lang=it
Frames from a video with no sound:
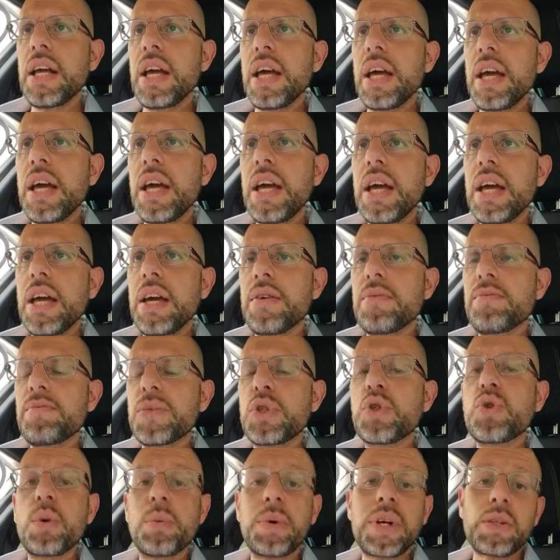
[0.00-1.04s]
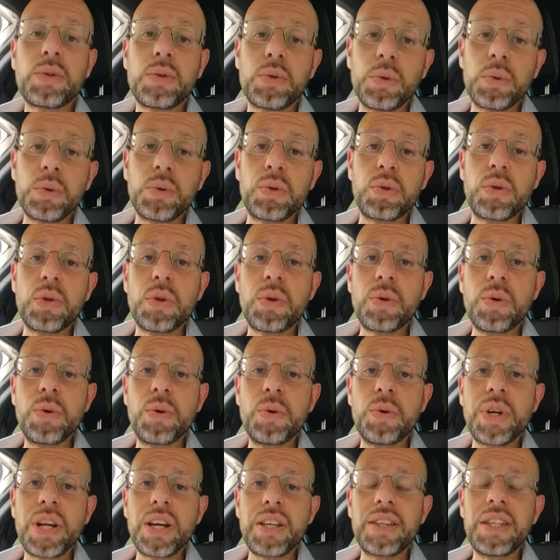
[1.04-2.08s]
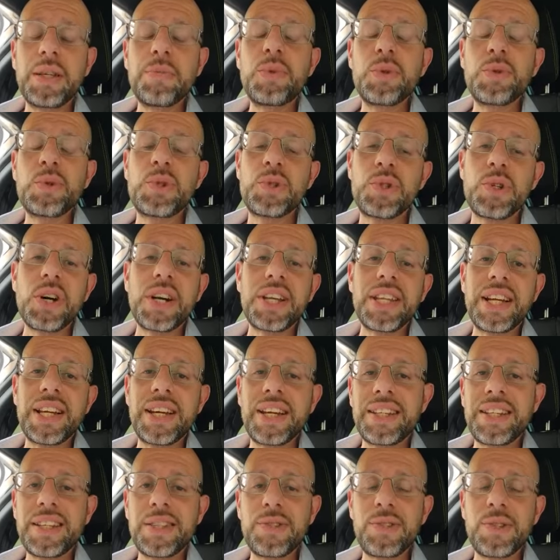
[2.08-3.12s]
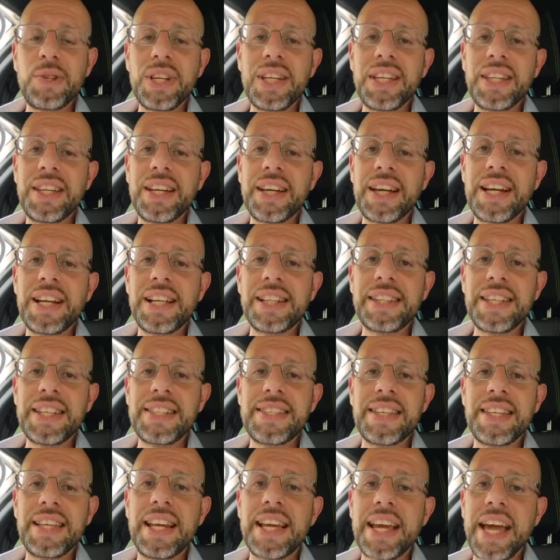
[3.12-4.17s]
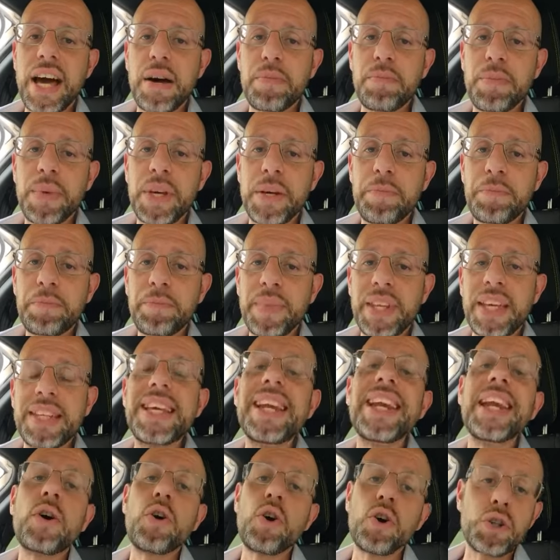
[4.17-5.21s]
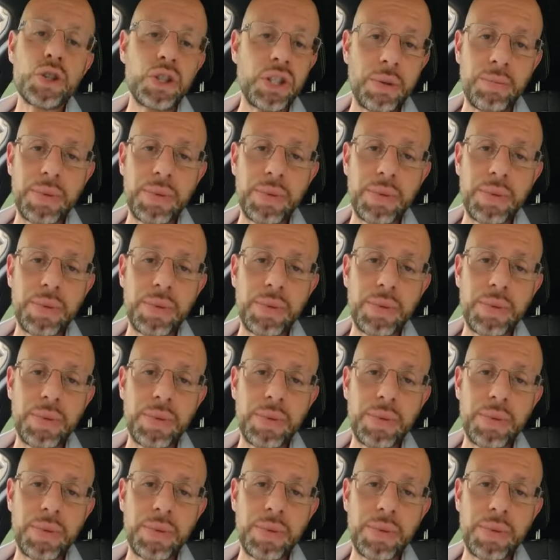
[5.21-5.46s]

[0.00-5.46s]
e mh, mm, soprattutto una diminuzione della ritenzione idrica all'altezza delle gambe e delle cosce,